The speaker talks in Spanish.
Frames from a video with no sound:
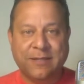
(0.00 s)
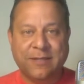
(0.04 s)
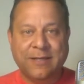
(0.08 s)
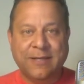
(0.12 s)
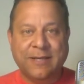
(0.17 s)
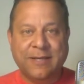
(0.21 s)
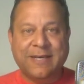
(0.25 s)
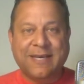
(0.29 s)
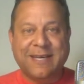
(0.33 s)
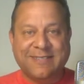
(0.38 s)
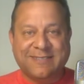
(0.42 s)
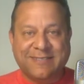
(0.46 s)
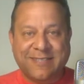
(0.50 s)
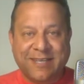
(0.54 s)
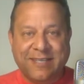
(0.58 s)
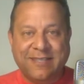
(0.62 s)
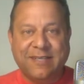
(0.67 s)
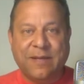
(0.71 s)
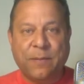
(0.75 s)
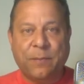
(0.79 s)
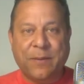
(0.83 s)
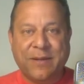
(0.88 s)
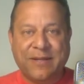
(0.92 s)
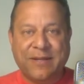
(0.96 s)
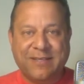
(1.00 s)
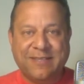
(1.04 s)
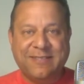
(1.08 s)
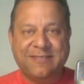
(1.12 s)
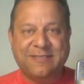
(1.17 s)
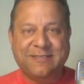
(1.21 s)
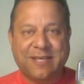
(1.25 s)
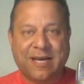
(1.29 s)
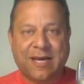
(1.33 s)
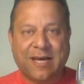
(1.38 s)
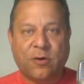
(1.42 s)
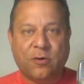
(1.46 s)
que se
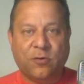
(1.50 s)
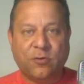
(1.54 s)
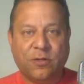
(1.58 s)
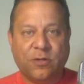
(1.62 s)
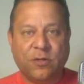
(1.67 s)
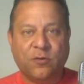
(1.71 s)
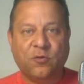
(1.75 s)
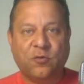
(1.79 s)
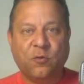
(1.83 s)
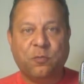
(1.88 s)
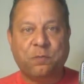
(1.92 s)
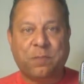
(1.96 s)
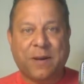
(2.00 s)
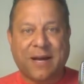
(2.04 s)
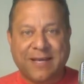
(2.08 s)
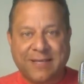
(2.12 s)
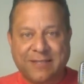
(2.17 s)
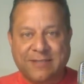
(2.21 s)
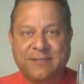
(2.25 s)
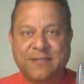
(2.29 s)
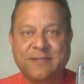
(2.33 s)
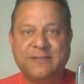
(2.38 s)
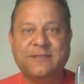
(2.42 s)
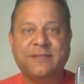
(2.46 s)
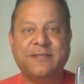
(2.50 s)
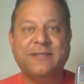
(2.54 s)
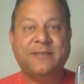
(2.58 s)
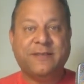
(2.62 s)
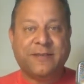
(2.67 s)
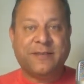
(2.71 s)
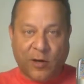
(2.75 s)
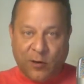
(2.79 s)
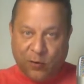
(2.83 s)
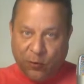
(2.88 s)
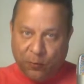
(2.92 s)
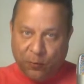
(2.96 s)
independizaron de sus países y
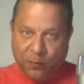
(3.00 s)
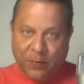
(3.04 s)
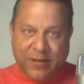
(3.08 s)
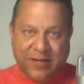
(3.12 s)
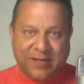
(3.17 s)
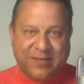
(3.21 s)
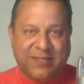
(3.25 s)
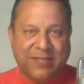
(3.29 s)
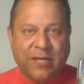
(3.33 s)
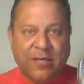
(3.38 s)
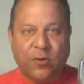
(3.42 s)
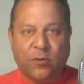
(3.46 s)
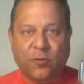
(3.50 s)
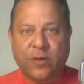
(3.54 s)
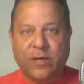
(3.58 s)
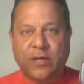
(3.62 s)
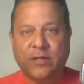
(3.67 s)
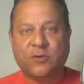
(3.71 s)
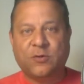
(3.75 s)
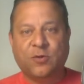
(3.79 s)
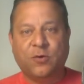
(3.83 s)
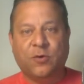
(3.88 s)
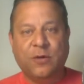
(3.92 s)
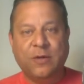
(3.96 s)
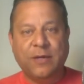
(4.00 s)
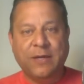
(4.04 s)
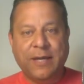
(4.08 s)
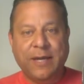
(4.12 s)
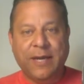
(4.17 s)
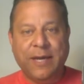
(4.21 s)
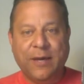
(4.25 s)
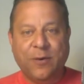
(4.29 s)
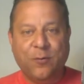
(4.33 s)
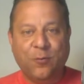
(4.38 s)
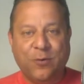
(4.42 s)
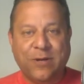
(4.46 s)
que convirtieron esto
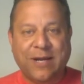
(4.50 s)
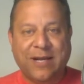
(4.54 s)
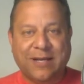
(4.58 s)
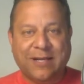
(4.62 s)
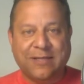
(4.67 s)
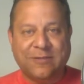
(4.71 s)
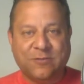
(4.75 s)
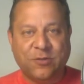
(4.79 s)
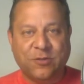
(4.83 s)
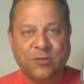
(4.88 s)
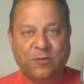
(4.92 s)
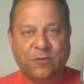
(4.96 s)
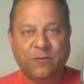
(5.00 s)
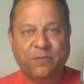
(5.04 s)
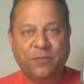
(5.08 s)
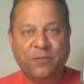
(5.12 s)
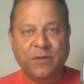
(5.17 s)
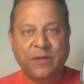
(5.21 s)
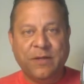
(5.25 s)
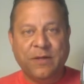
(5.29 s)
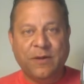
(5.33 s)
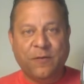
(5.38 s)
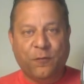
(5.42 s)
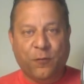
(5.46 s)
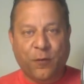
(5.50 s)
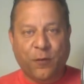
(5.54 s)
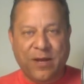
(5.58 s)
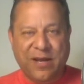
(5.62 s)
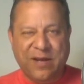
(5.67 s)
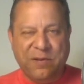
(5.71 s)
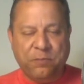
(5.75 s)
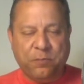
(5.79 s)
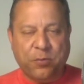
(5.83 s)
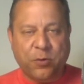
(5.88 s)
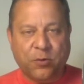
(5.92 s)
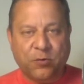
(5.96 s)
en una nación, fue
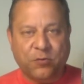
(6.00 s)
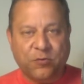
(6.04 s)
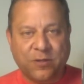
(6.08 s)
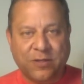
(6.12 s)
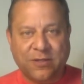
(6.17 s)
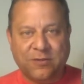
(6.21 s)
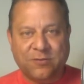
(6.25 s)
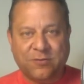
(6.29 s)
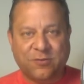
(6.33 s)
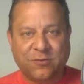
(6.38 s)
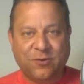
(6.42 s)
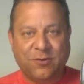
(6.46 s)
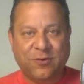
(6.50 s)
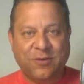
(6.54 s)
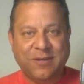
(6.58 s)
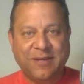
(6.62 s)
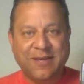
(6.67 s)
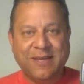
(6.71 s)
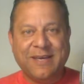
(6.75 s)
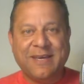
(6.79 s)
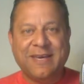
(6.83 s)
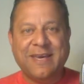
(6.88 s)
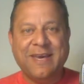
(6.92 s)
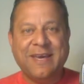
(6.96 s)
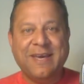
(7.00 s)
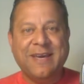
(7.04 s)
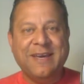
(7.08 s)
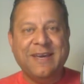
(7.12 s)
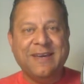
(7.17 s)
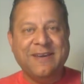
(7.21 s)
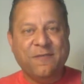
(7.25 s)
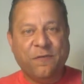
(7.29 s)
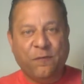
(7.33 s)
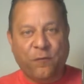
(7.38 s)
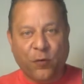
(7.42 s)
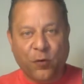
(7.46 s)
el proceso
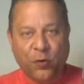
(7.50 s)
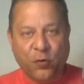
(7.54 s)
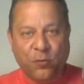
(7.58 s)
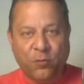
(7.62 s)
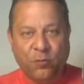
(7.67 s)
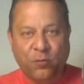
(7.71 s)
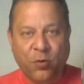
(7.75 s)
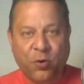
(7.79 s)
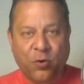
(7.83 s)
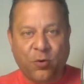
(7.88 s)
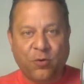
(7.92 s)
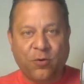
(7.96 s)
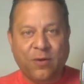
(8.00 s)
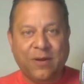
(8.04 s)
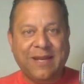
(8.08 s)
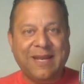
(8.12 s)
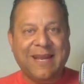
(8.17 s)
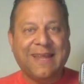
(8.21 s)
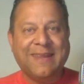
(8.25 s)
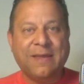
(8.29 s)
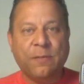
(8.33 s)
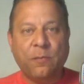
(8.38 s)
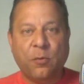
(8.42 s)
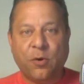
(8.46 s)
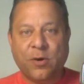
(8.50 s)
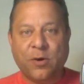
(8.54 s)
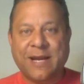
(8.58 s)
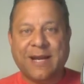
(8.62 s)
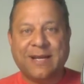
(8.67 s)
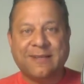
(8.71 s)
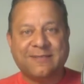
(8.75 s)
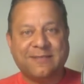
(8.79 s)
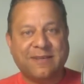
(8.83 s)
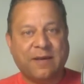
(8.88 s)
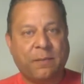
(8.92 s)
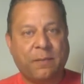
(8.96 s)
que formó la
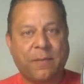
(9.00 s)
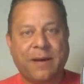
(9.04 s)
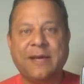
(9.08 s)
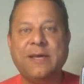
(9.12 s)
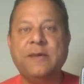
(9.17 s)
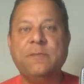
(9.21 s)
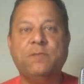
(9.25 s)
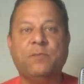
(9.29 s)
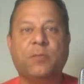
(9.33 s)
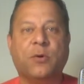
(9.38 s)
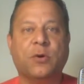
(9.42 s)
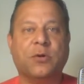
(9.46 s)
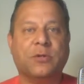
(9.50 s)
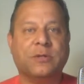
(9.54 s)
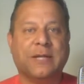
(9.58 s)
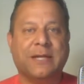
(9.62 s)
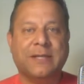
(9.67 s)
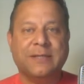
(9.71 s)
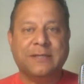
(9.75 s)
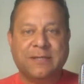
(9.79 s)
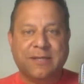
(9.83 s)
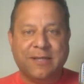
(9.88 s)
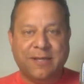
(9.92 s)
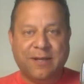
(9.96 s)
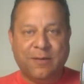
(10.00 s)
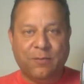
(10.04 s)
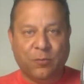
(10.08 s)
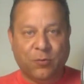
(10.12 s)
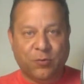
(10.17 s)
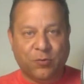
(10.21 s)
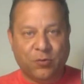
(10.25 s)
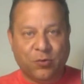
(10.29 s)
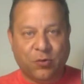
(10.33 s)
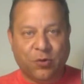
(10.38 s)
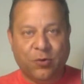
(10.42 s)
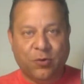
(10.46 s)
democracia más importante del
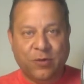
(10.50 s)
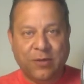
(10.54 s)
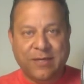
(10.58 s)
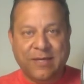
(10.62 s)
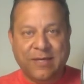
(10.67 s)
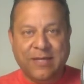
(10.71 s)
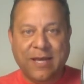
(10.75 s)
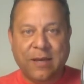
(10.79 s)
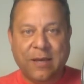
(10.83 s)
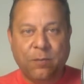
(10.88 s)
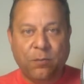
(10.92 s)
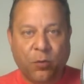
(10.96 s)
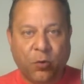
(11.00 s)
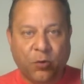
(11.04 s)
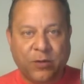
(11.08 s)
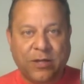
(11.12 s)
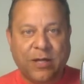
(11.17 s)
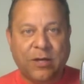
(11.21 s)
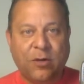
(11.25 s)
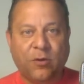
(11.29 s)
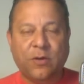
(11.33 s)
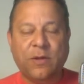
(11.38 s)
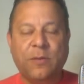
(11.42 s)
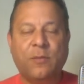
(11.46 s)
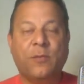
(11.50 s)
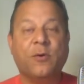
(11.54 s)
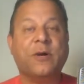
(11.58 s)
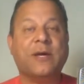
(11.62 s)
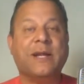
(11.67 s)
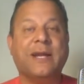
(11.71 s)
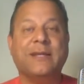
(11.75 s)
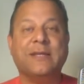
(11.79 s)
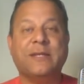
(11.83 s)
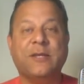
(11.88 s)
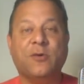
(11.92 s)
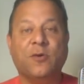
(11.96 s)
mundo y el modelo
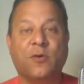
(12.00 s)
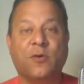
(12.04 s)
democrático